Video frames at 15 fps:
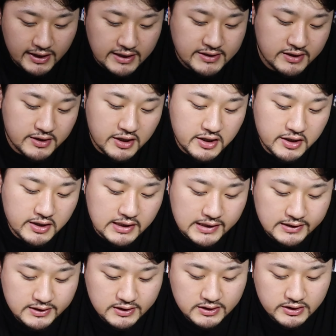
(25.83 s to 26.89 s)
SD
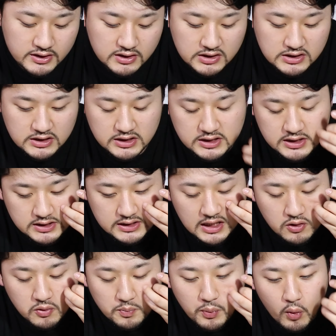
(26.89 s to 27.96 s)
카드를
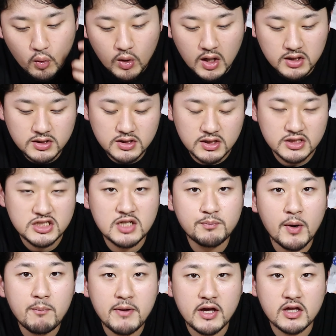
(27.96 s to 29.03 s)
따로 보관을
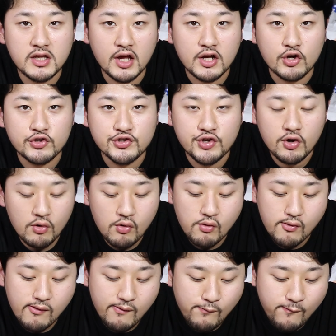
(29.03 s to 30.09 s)
지퍼백에도
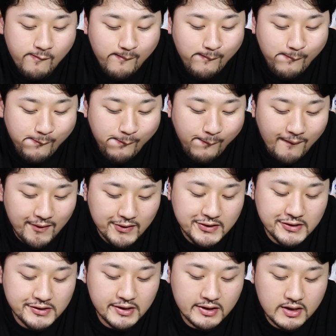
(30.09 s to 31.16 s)
했거든요.
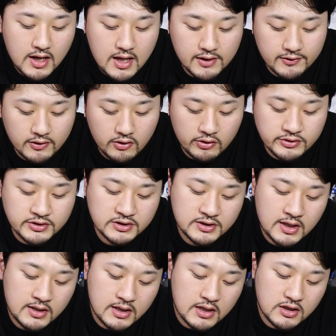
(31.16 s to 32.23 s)
그러니까
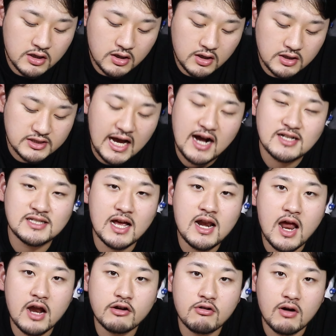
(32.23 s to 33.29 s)
언젠간 이게
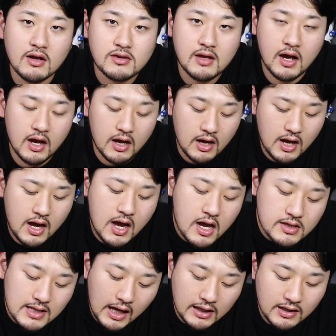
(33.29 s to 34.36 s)
작살 날것 같다 아
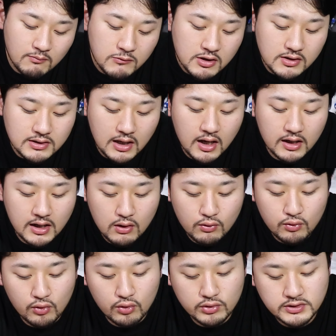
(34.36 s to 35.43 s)
나 힘들다
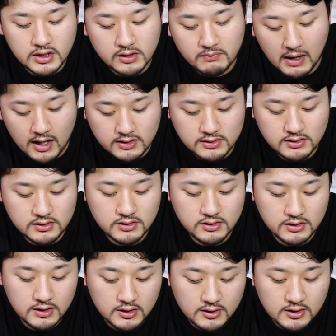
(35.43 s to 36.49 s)
라고 이제
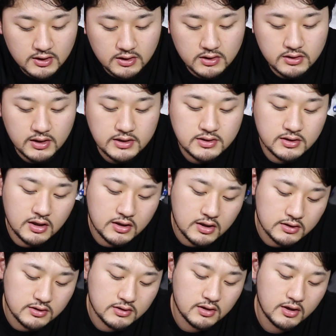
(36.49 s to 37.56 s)
말을
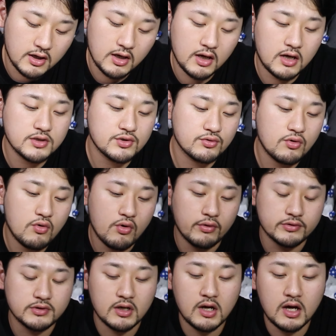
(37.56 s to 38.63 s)
SD카드들이 해가지고
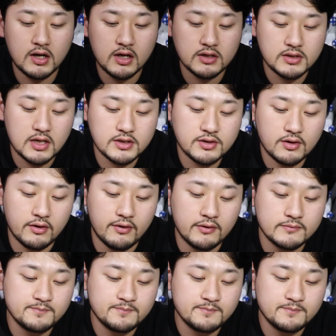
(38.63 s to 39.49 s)
제가 하나 샀어요